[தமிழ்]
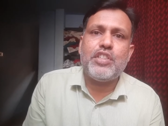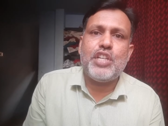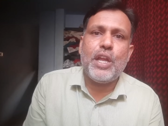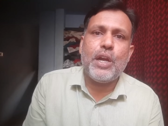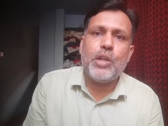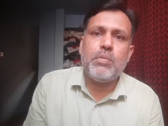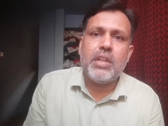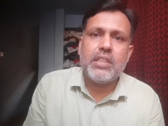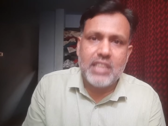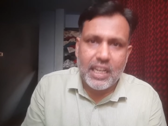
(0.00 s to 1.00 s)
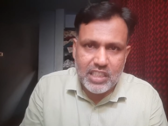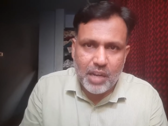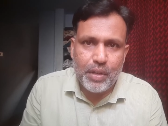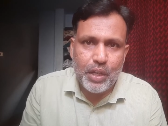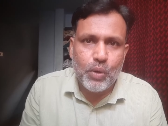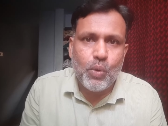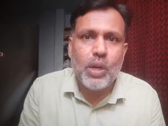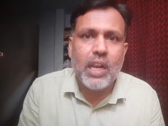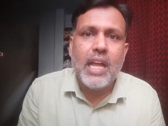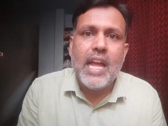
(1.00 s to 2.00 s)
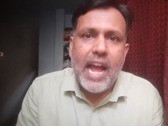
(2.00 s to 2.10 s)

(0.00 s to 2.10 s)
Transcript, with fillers: விஷயங்களும் தற்சமயம் கூகுள்